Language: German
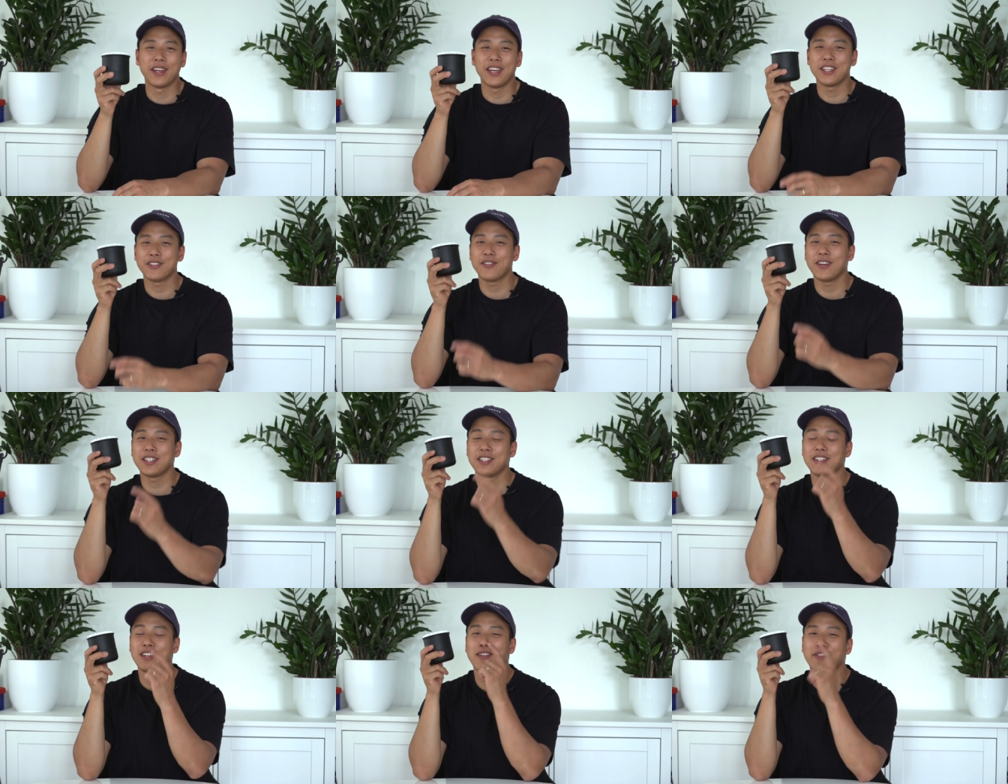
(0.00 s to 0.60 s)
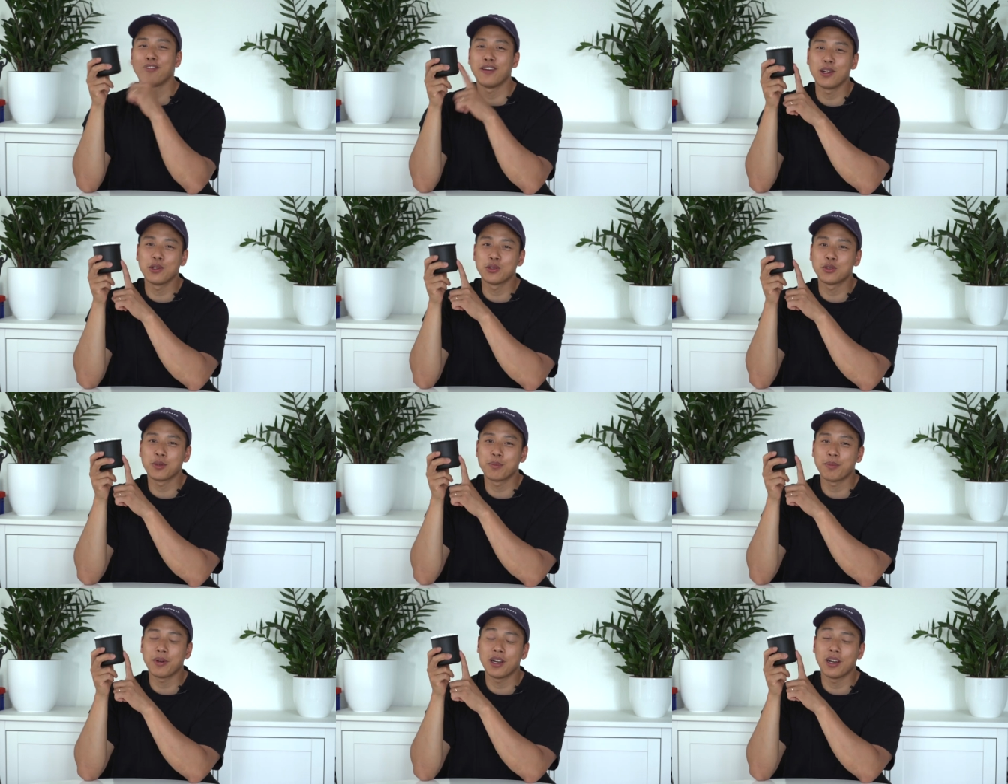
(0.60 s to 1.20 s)
Ich werde dir den Fellow
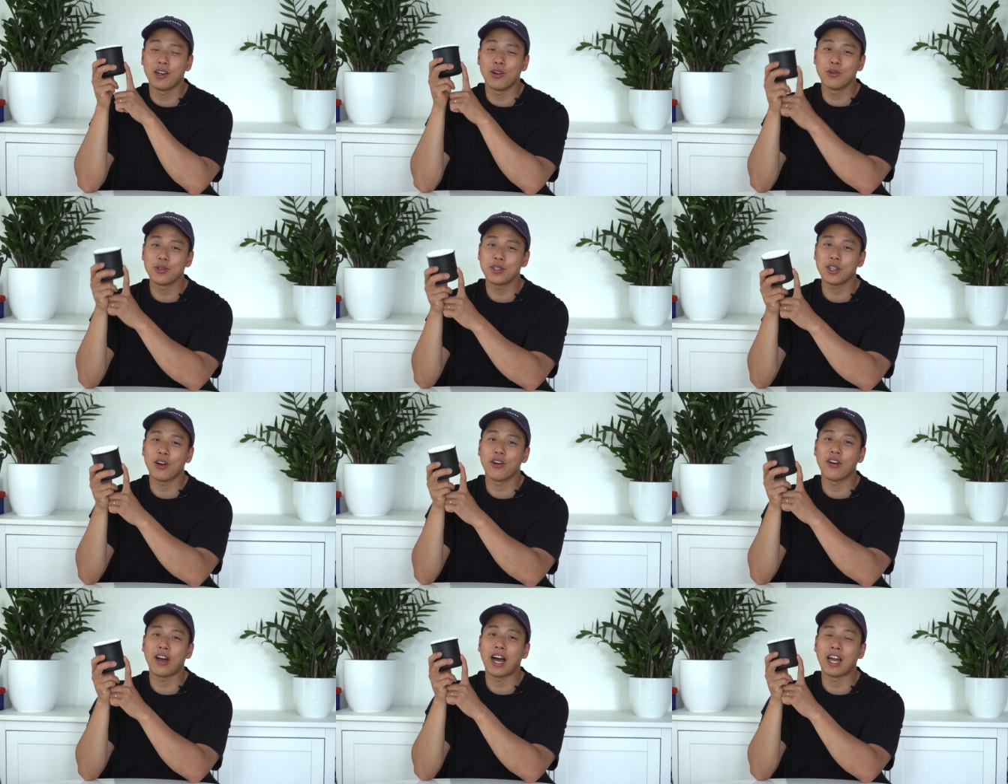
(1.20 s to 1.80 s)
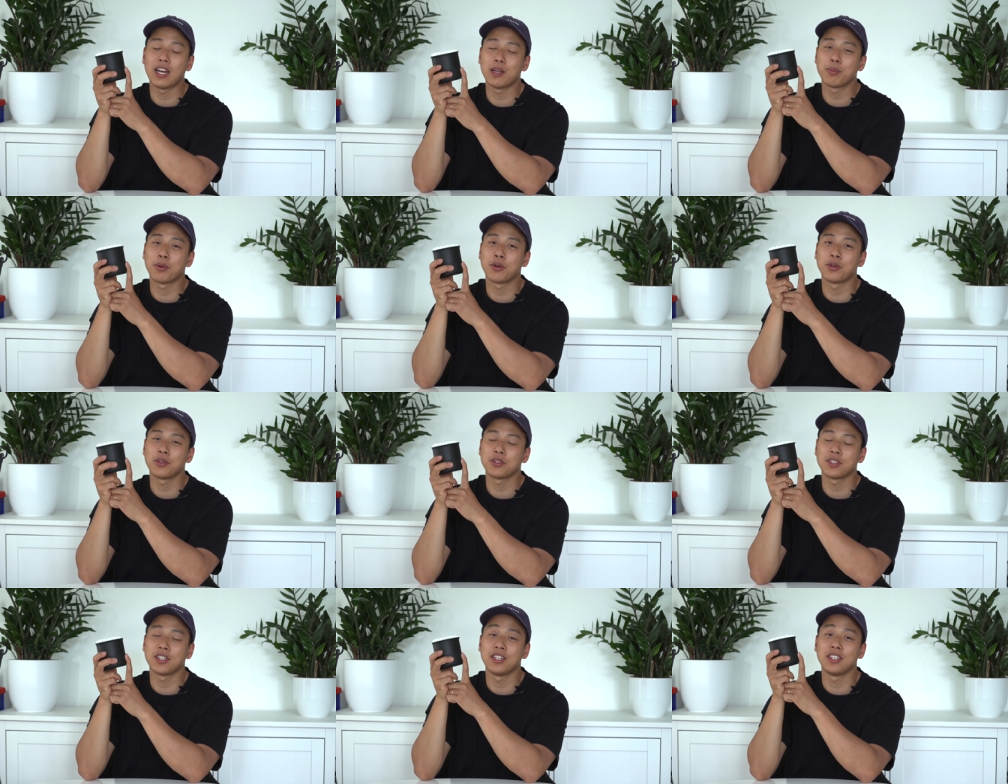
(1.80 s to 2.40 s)
Dripper und auch alle
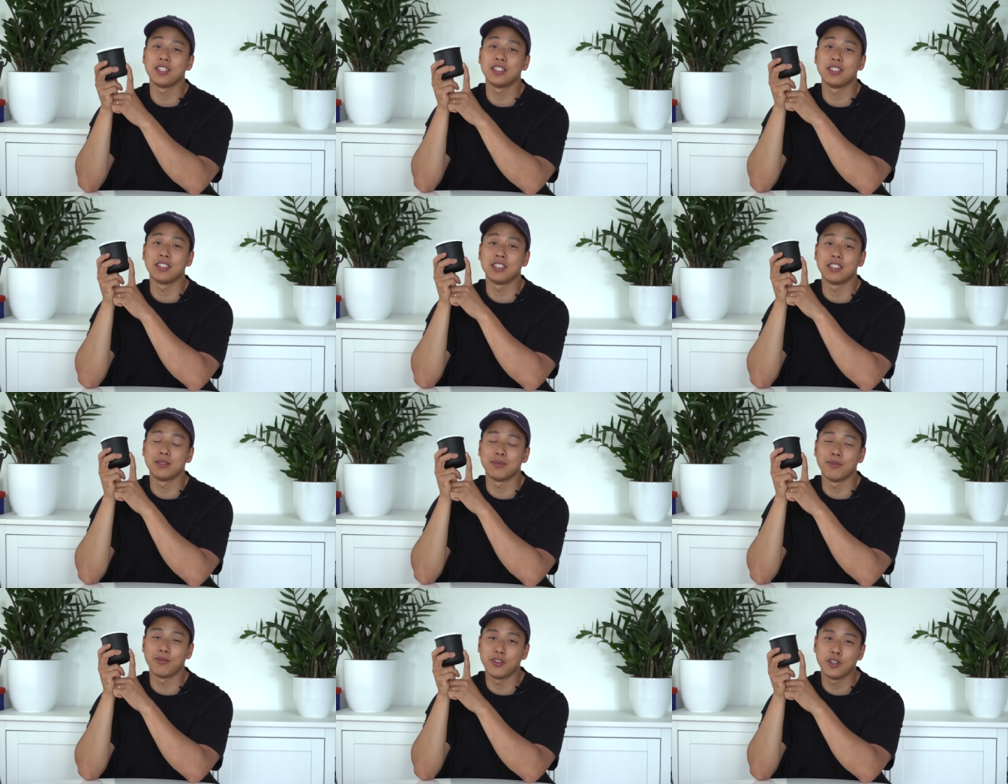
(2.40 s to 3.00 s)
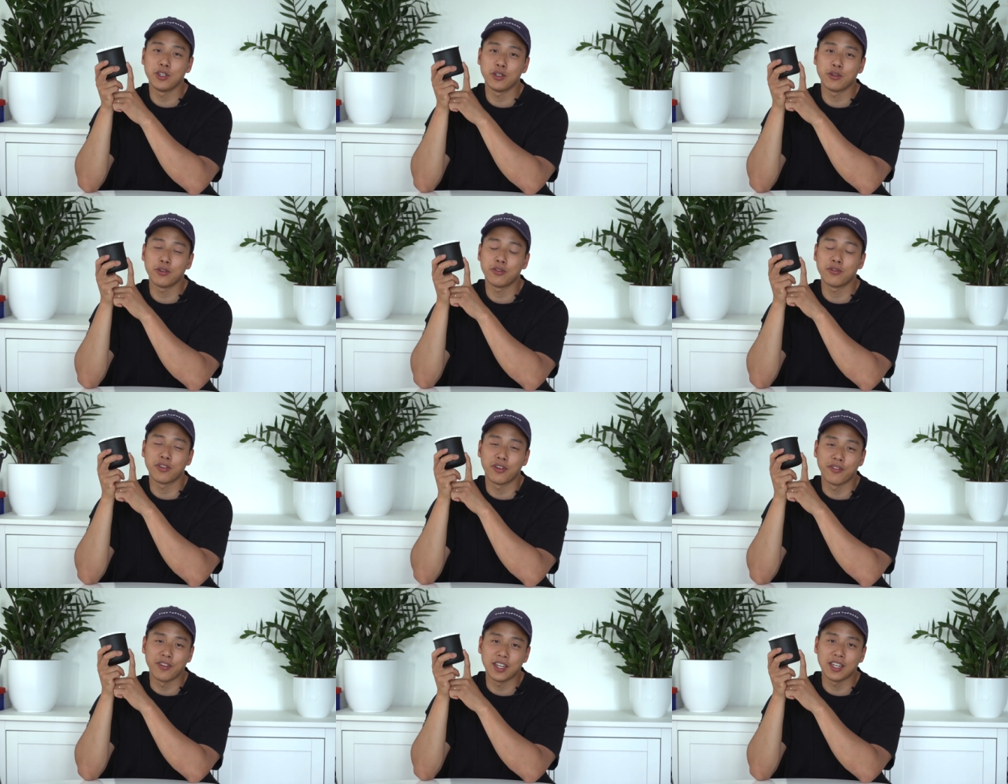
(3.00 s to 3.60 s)
Produkte, die ich in diesem Video
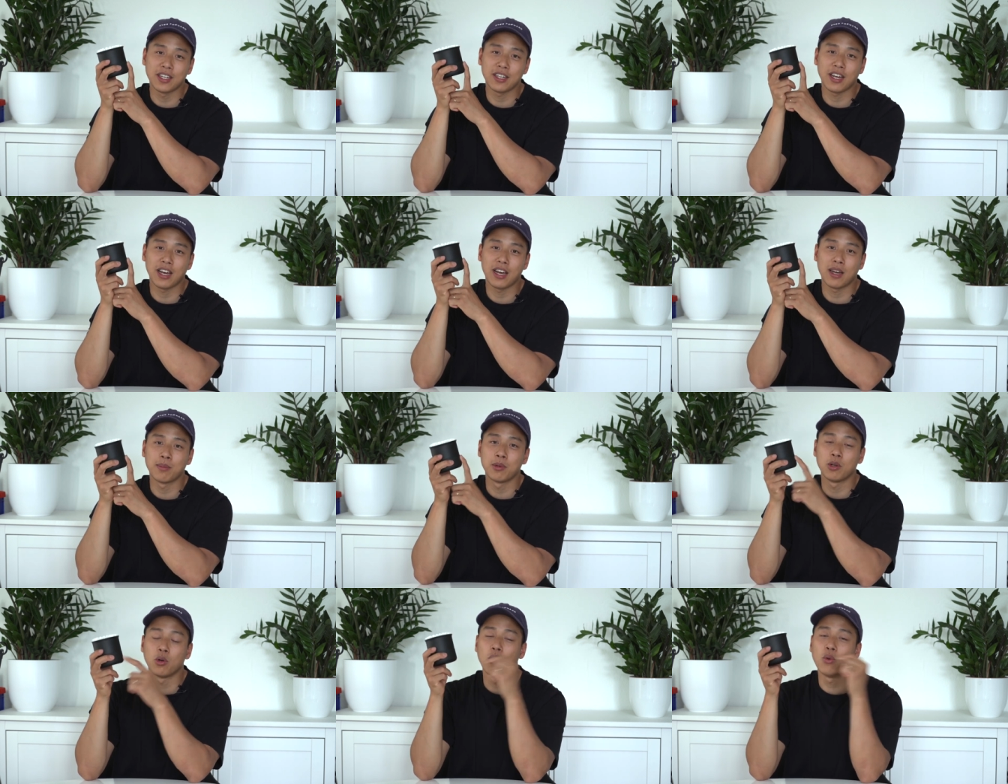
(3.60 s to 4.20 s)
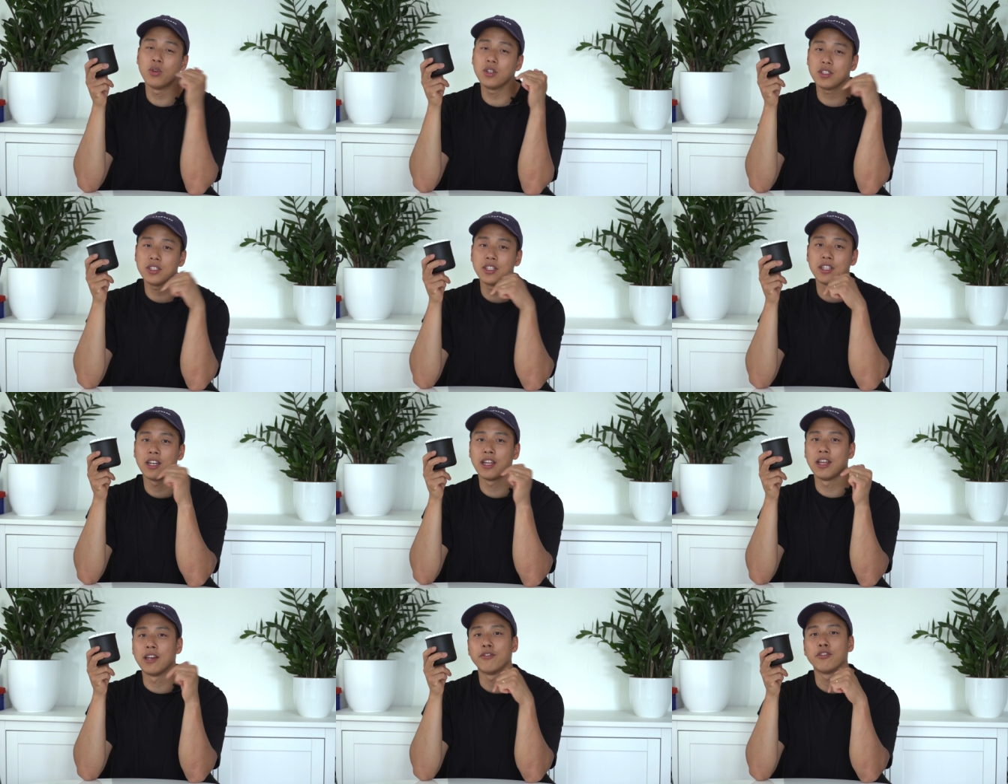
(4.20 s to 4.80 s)
verwendet habe, unten
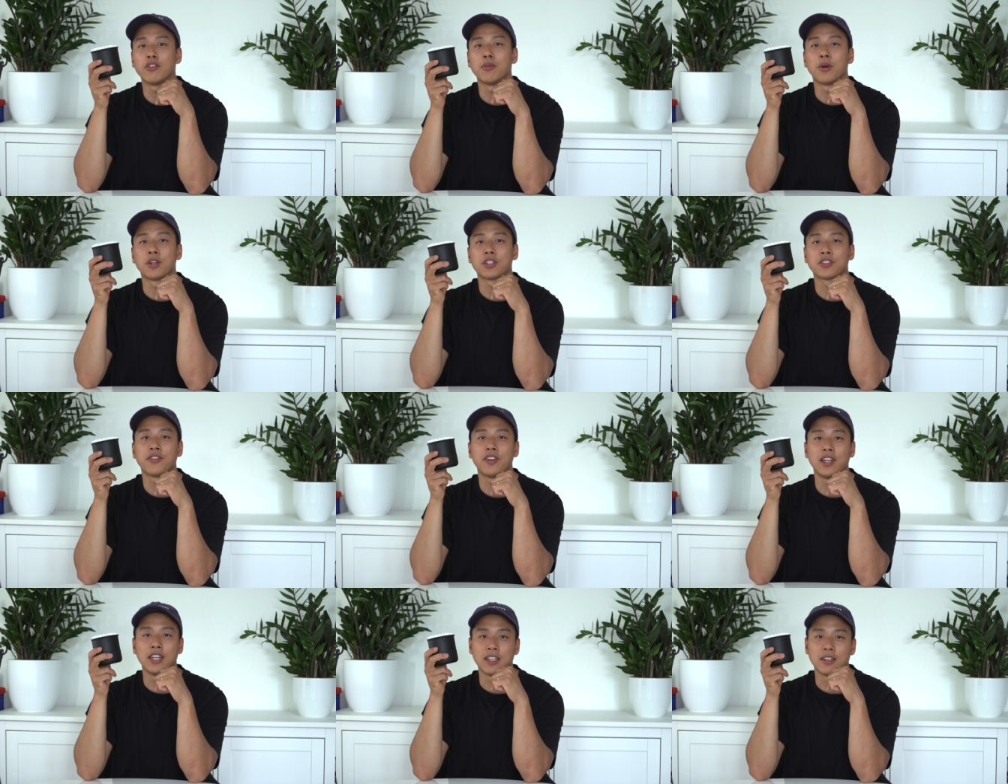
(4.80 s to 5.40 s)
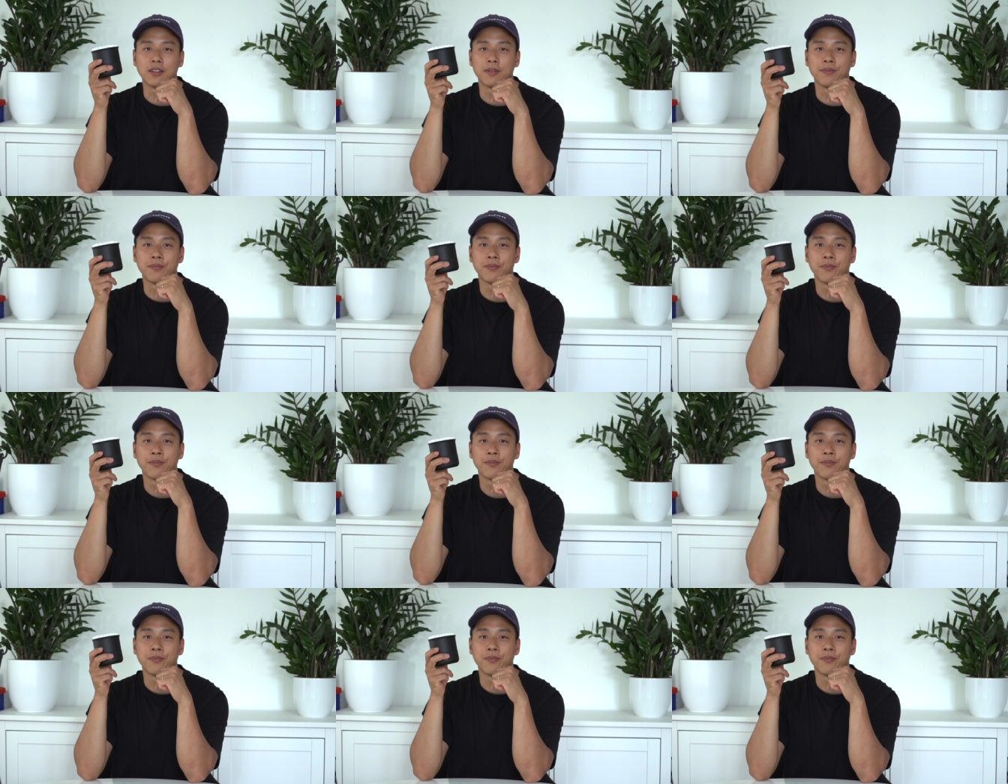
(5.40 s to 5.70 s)
in der Infobox verlinken.